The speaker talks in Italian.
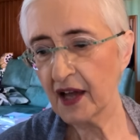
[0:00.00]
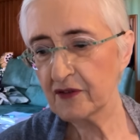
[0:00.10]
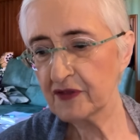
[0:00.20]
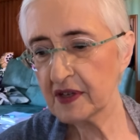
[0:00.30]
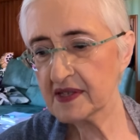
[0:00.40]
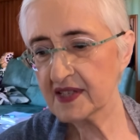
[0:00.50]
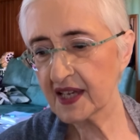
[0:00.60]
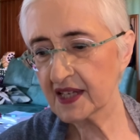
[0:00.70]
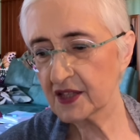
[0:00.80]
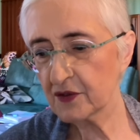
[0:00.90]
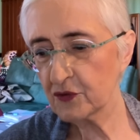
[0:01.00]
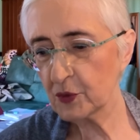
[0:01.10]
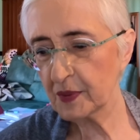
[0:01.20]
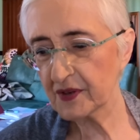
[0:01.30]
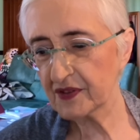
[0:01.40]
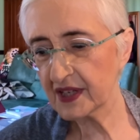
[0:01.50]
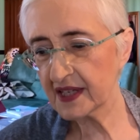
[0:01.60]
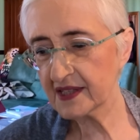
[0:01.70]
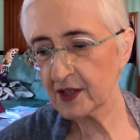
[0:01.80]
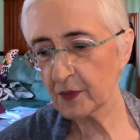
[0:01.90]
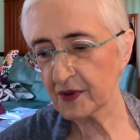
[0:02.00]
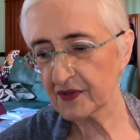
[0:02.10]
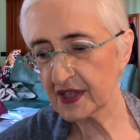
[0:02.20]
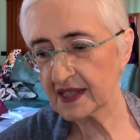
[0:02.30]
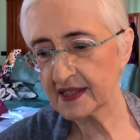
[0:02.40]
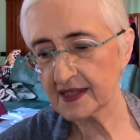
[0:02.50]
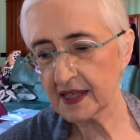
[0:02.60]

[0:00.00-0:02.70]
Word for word: film serie tv preferite o preferite